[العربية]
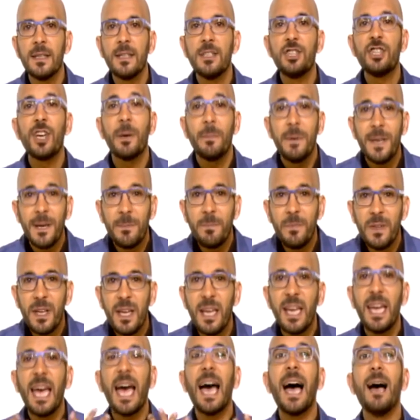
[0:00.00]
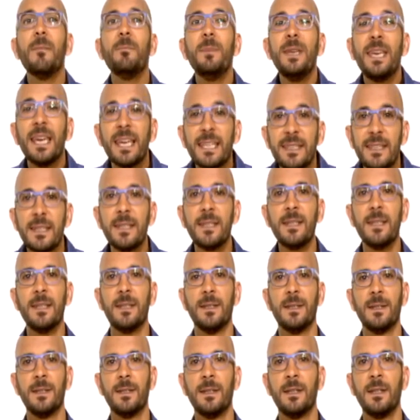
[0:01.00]
شبابنا عم بيحترق
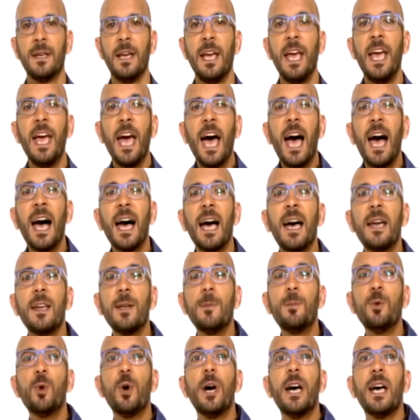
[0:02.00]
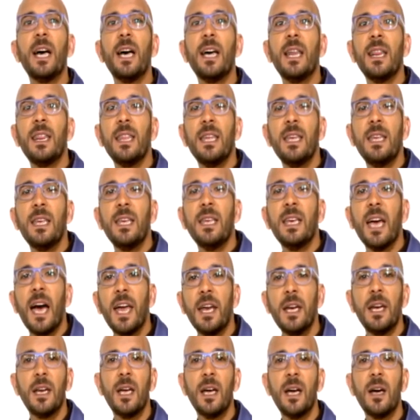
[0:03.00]
حاربوا هذه
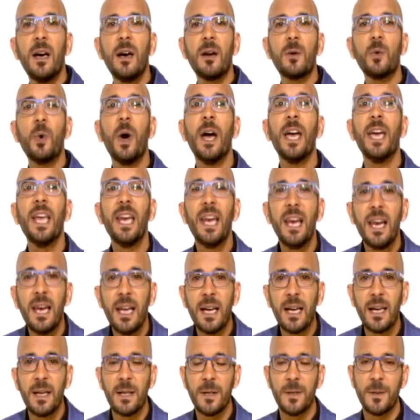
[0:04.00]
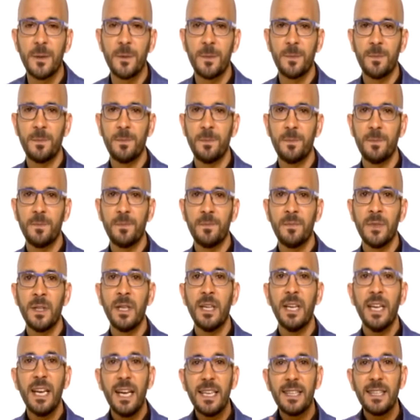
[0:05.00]
النار وإلا
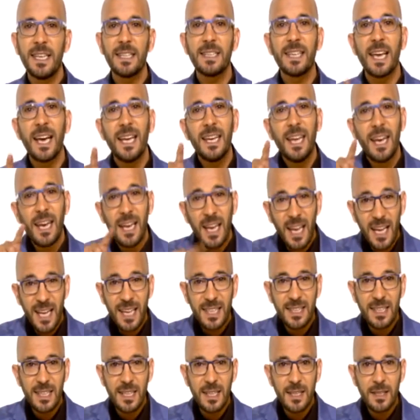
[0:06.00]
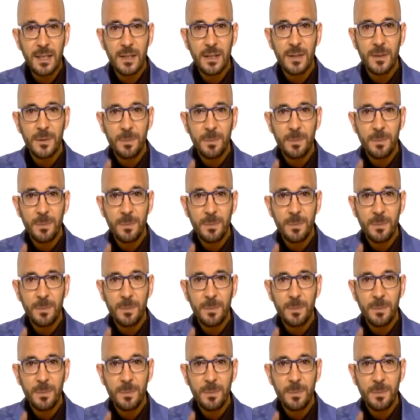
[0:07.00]
أتت على الأخضر